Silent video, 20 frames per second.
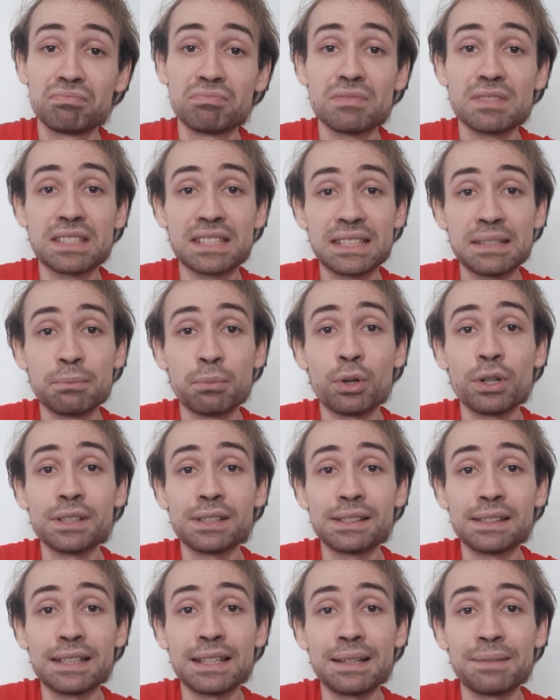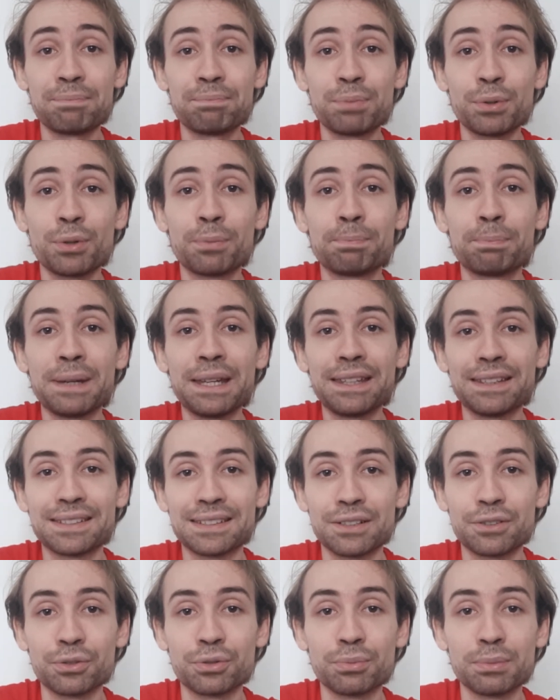se mostra
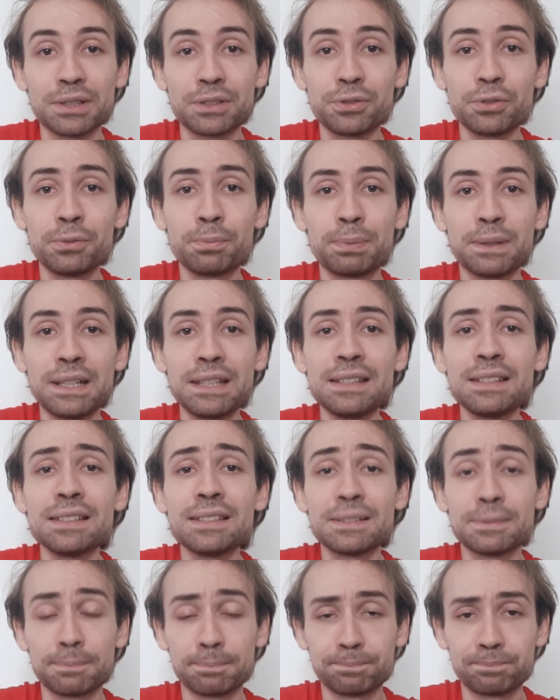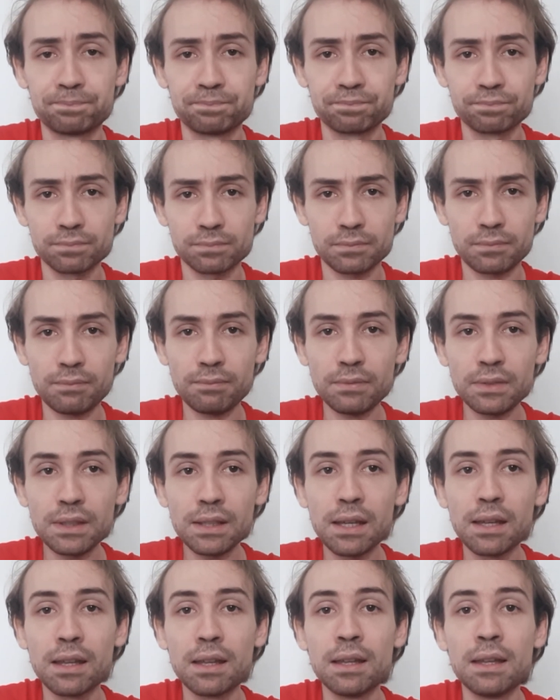propensa a algumas surpresas
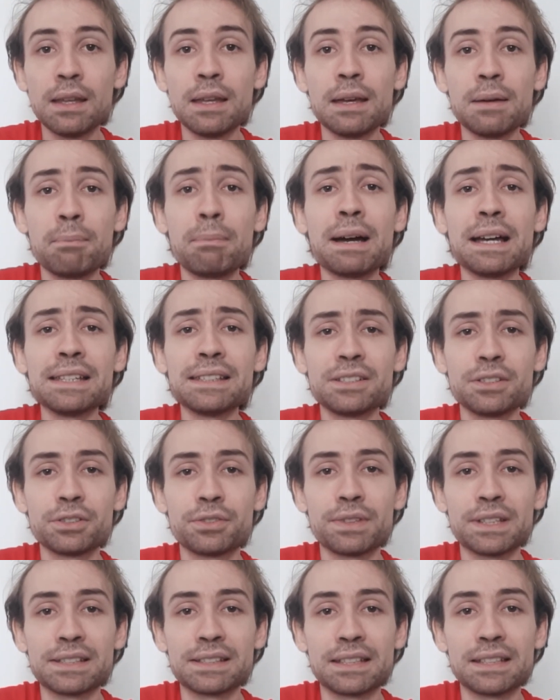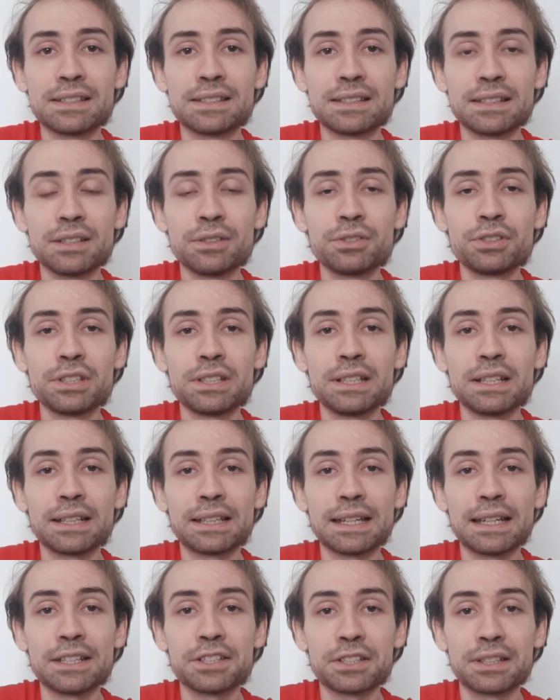mas se eu tivesse que dizer, eu diria
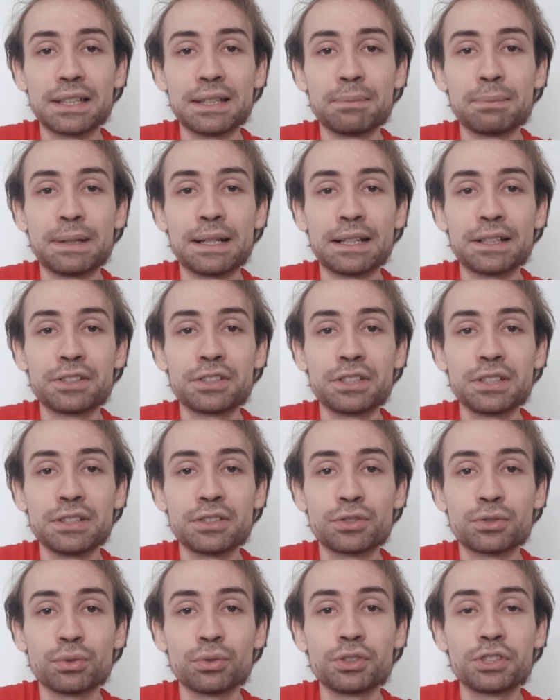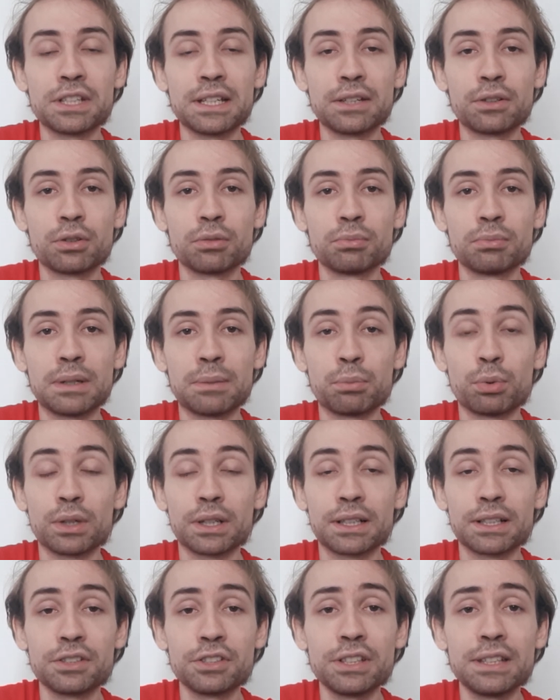que a Ashley Bart surge aí como uma
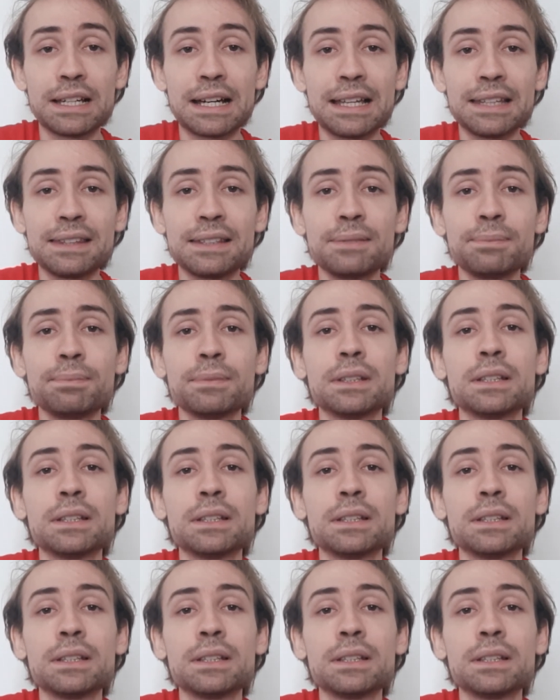boa candidata,